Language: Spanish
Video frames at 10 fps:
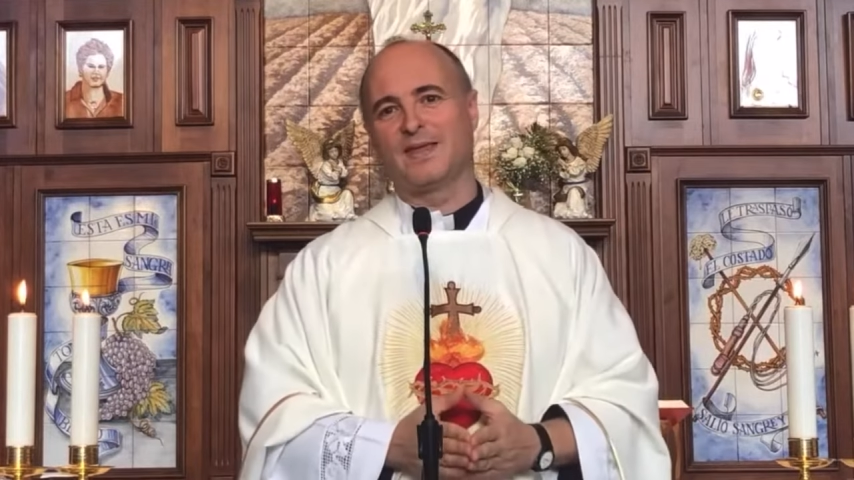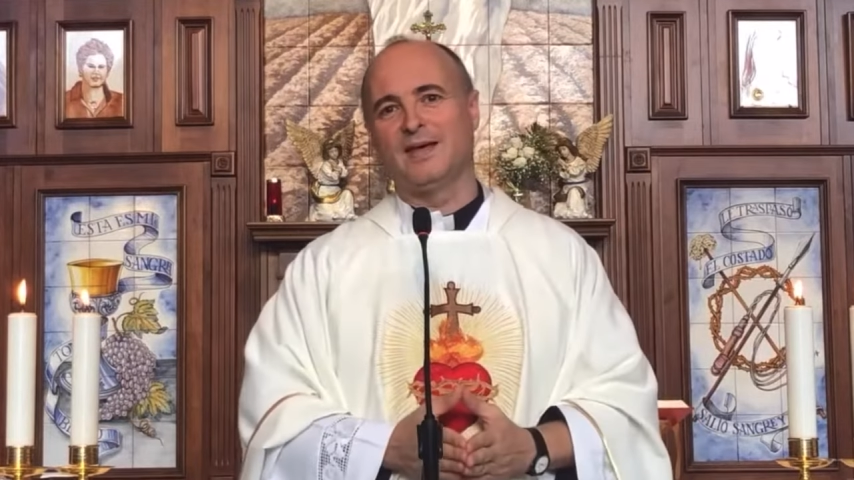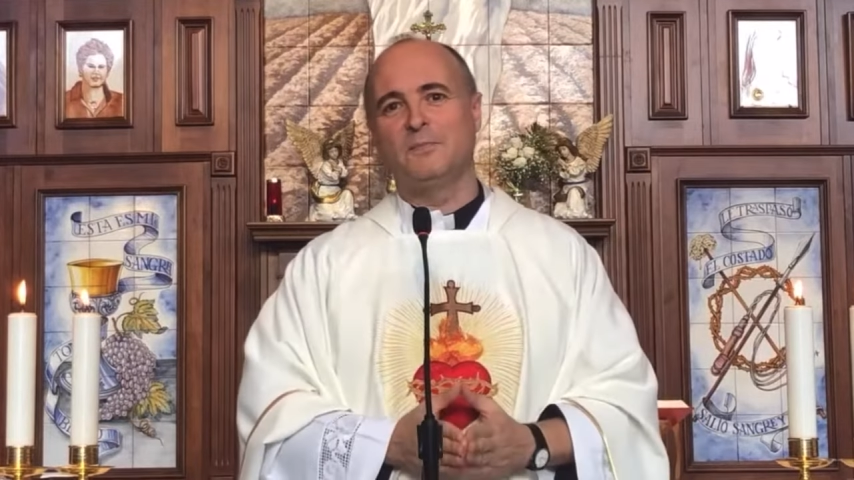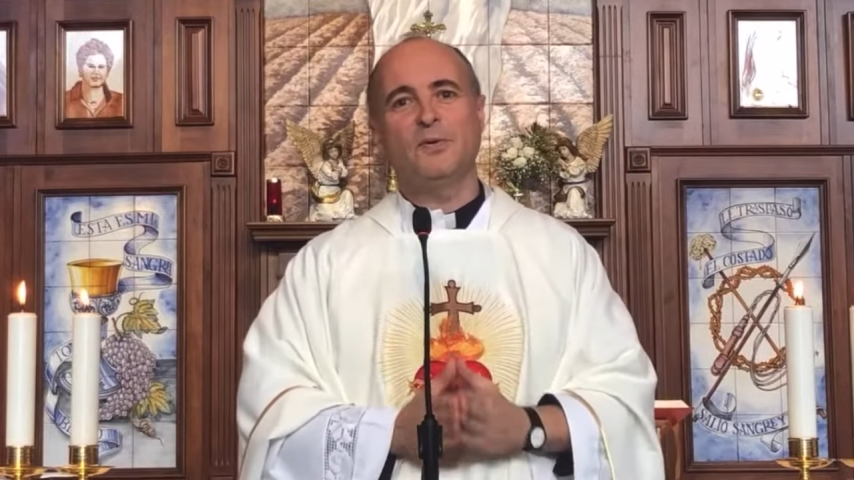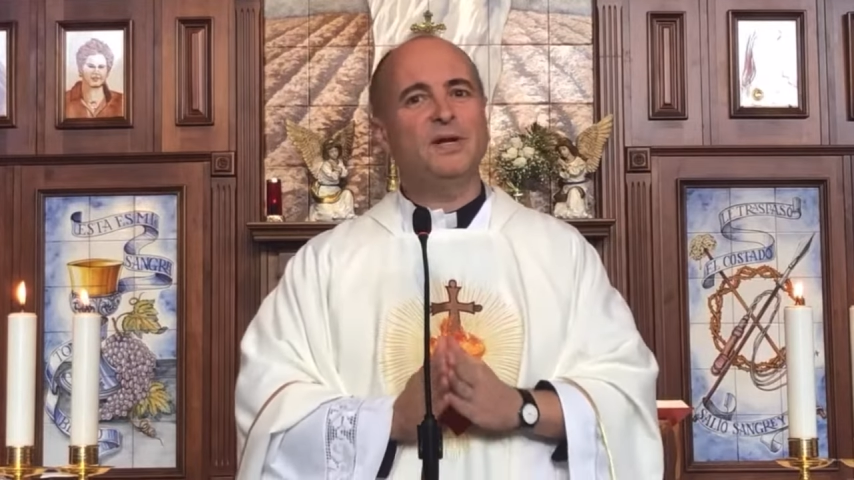
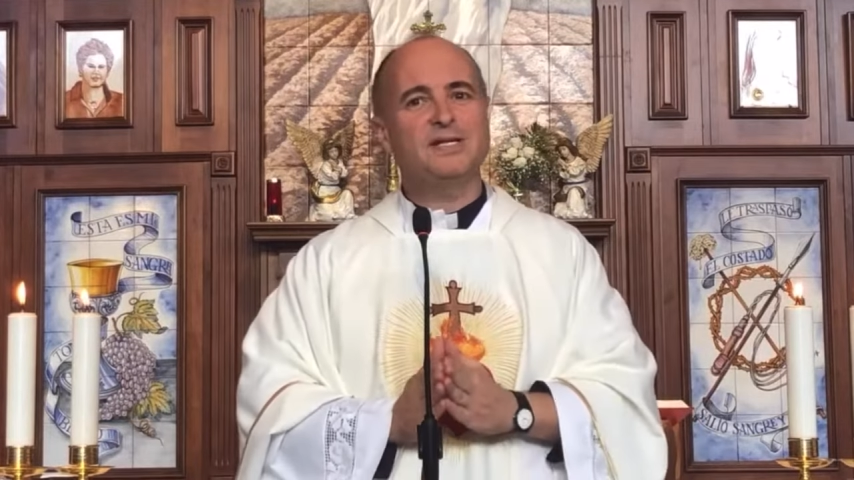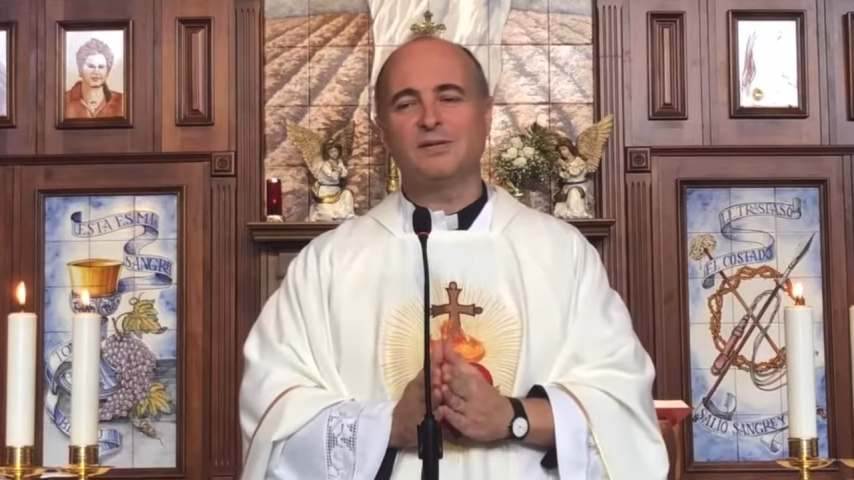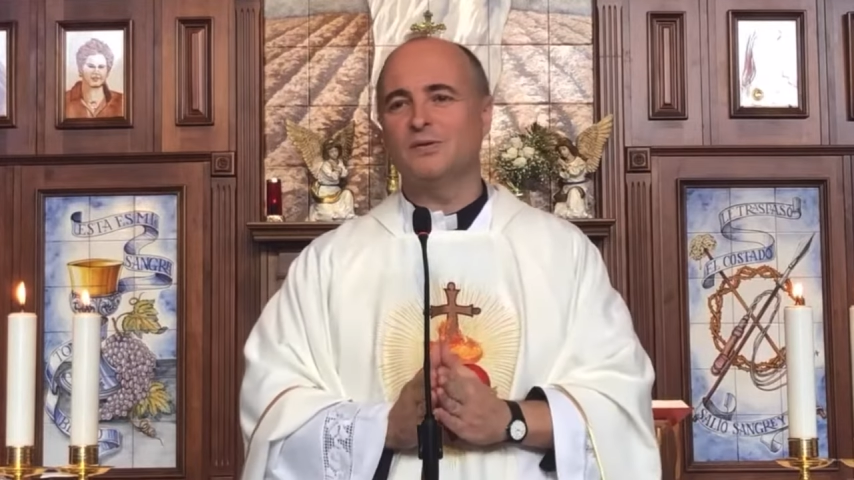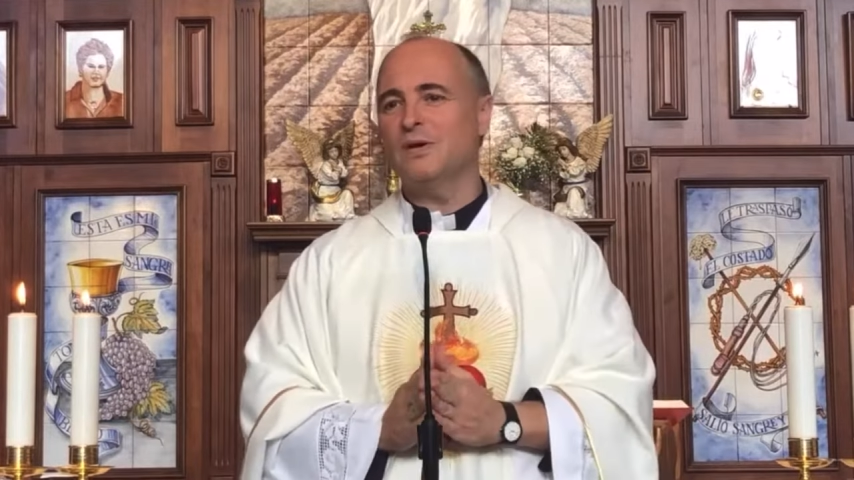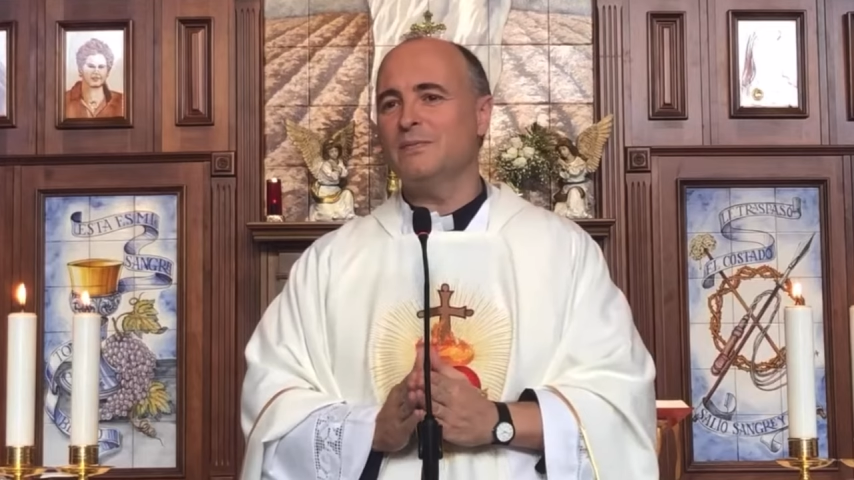Por
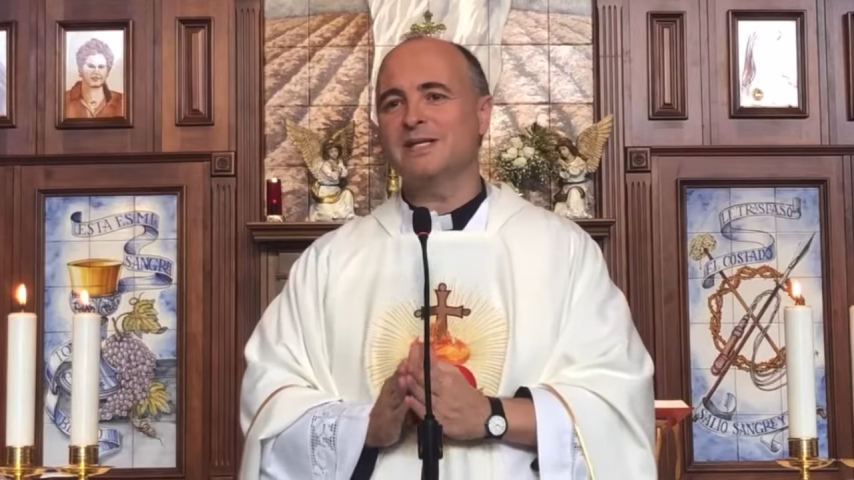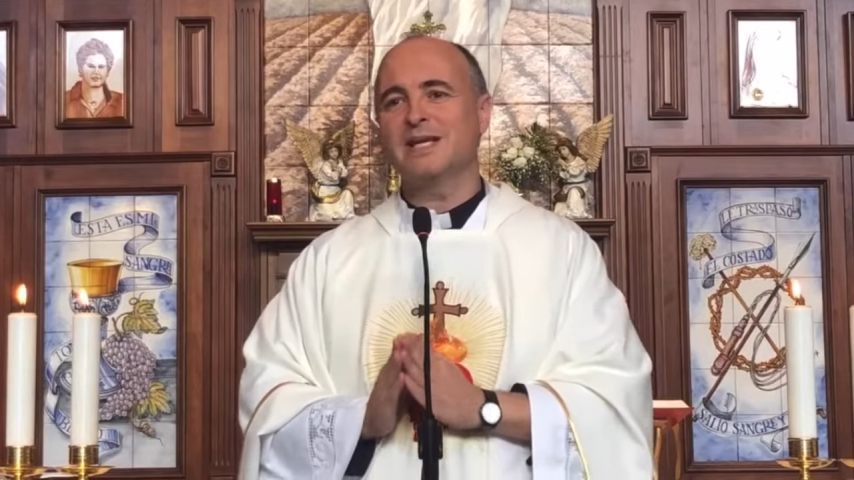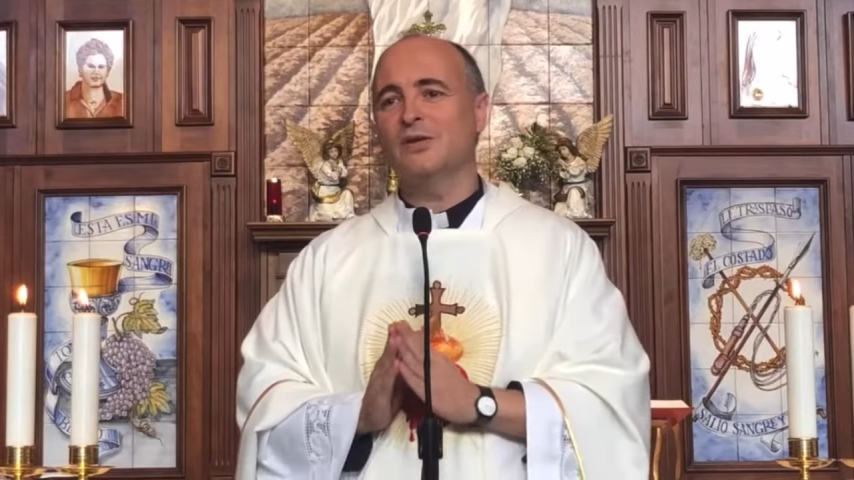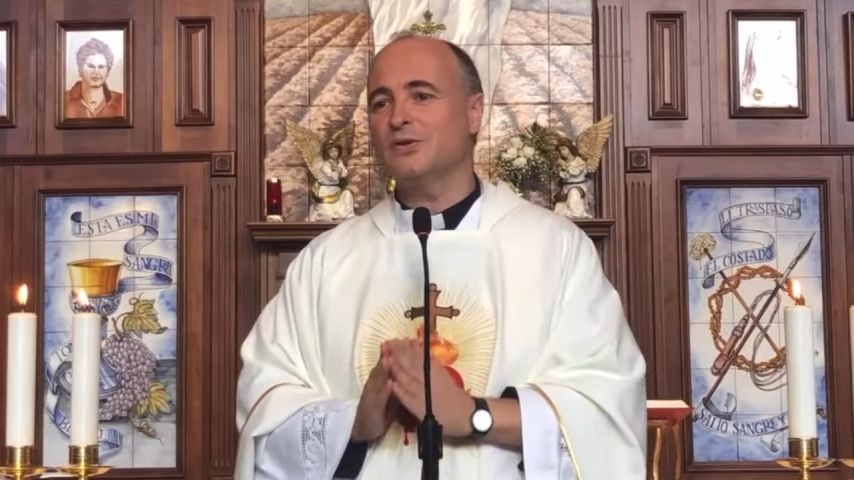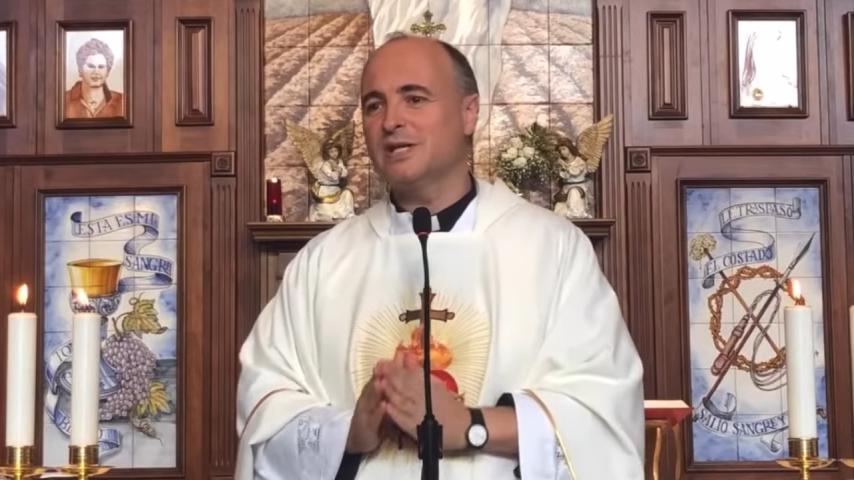eso no hay más
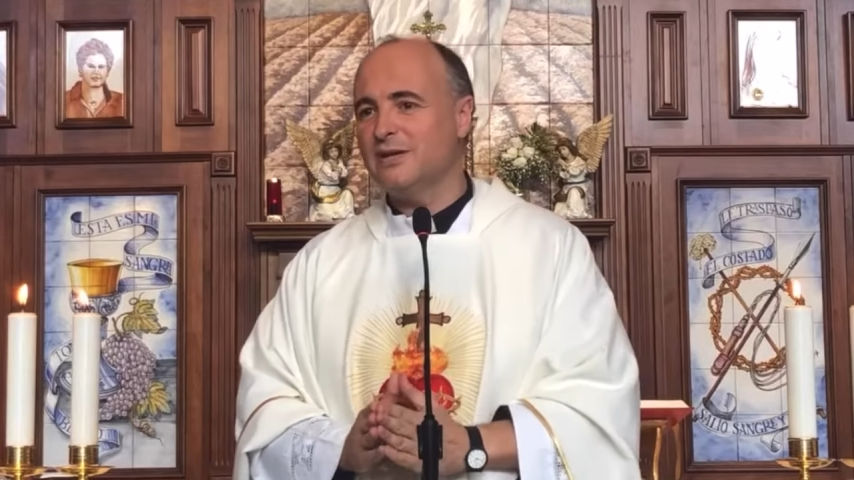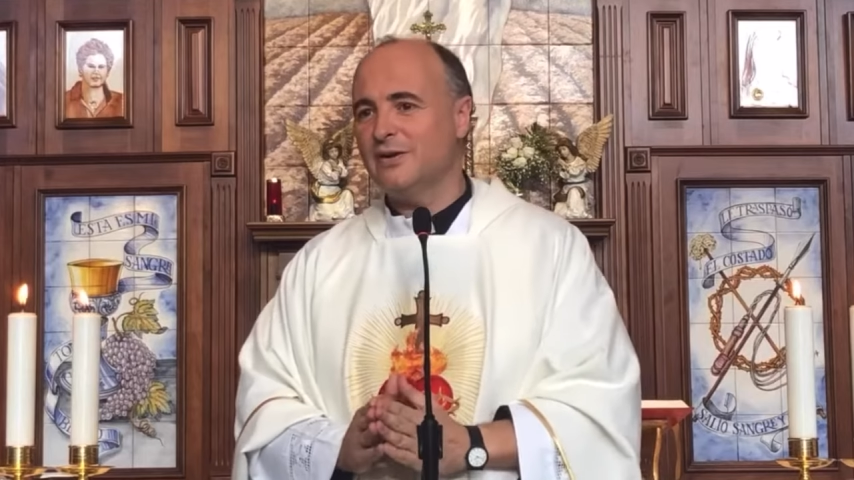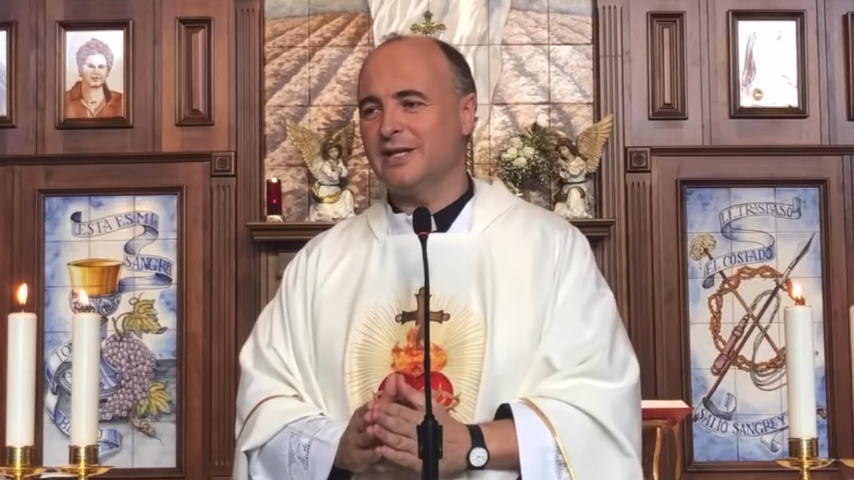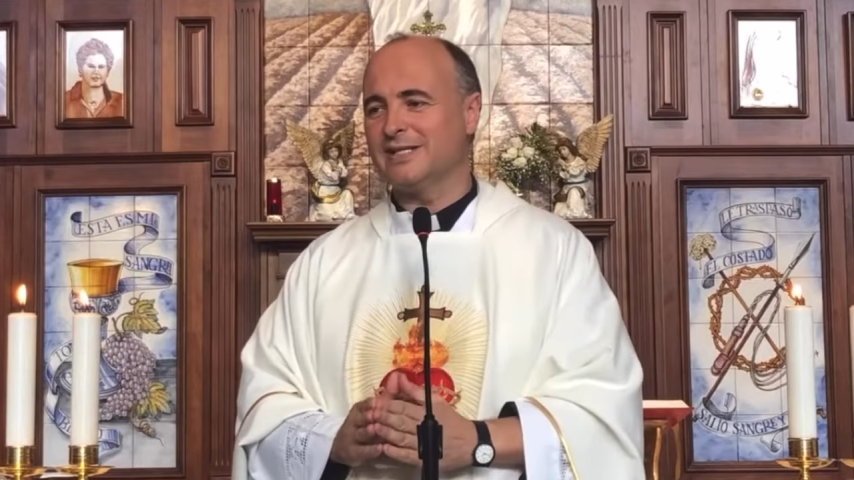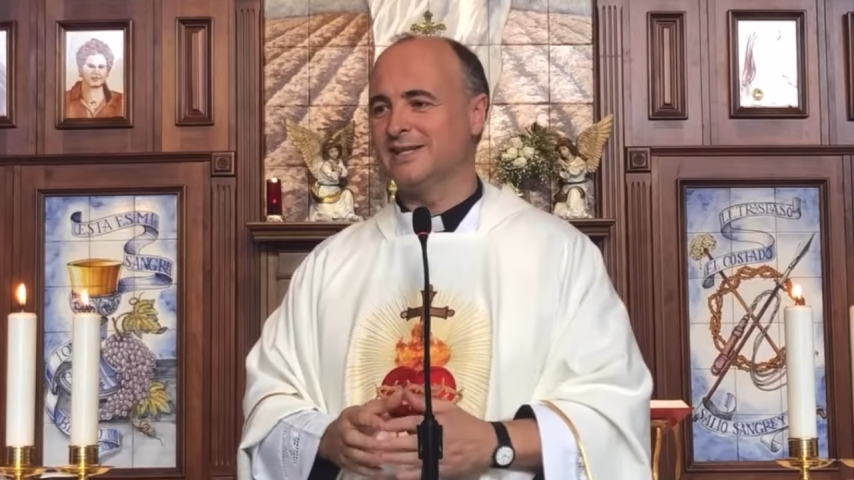que dos
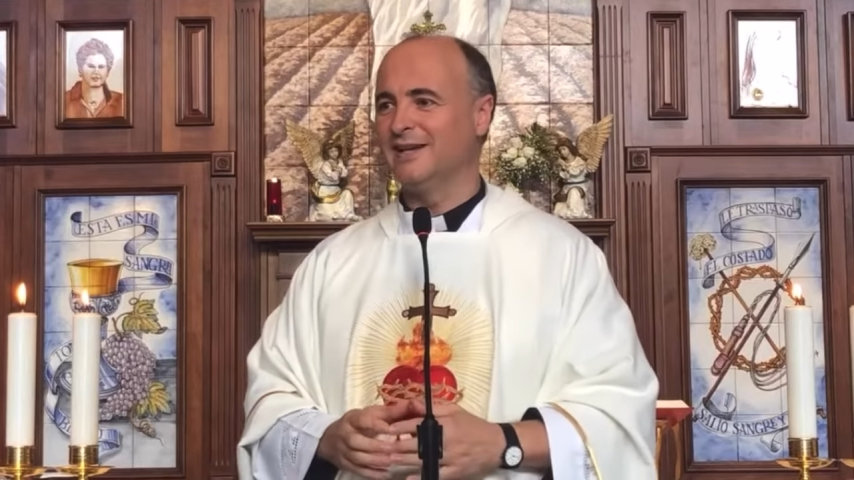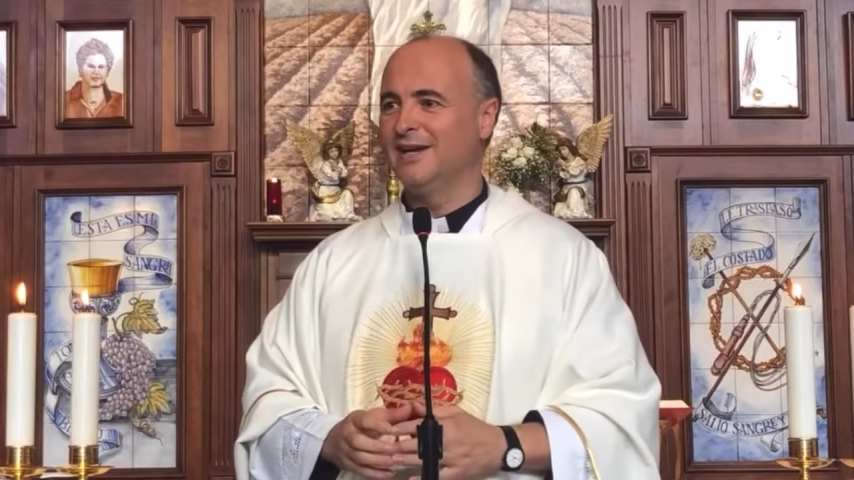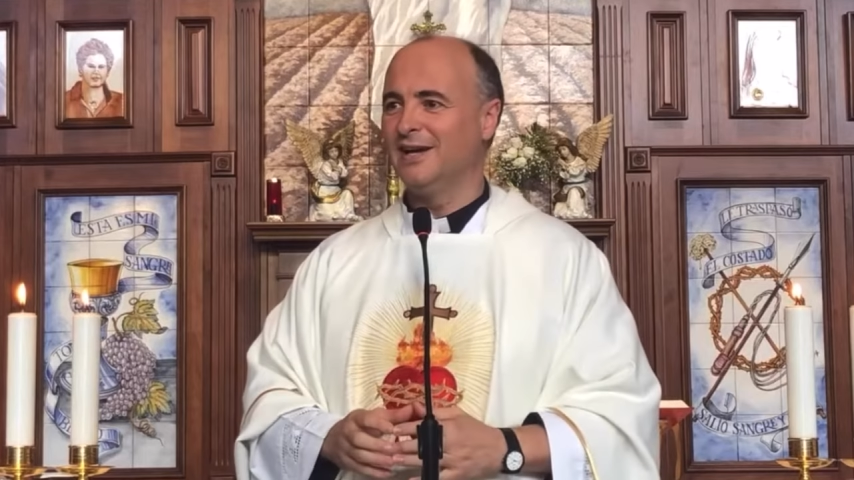señores.